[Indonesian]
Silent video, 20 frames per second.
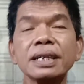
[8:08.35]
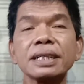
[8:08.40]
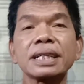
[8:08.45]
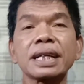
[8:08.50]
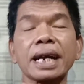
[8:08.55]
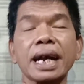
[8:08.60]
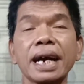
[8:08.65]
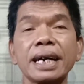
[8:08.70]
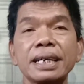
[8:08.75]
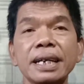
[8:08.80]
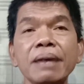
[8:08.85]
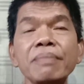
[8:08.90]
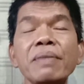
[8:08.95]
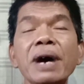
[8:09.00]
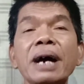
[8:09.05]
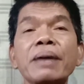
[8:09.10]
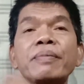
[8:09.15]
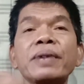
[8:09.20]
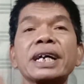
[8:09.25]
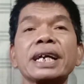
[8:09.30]
terhadap
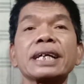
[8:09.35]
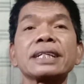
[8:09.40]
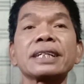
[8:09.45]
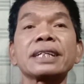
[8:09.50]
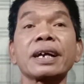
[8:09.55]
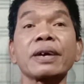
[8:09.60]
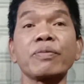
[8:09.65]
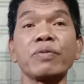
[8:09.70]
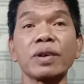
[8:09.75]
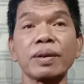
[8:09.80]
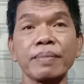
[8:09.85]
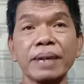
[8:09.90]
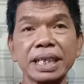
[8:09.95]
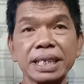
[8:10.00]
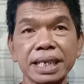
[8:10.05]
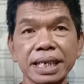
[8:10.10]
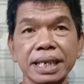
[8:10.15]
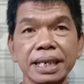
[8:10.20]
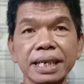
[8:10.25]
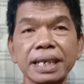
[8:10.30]
amanat
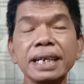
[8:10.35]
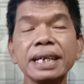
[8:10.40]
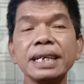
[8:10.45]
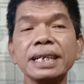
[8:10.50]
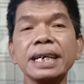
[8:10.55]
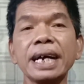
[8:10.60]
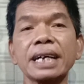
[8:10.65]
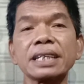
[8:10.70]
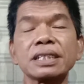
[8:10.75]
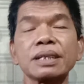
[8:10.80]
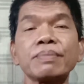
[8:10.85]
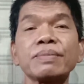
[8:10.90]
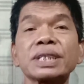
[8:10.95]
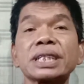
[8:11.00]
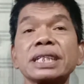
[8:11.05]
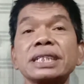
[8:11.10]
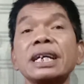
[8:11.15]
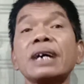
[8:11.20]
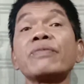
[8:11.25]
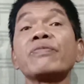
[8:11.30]
reformasi yang
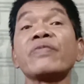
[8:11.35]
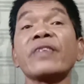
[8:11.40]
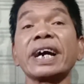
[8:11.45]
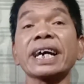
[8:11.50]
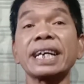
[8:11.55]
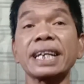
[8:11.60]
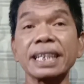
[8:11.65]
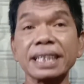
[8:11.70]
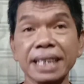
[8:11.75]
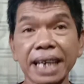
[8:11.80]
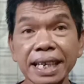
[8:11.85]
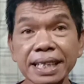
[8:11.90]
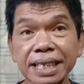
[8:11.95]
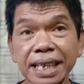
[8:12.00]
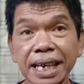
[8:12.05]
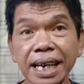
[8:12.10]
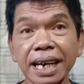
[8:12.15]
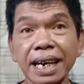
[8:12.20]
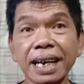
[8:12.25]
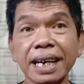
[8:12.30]
semestinya fair
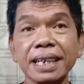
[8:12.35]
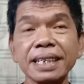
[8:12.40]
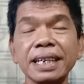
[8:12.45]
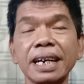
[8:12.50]
saja,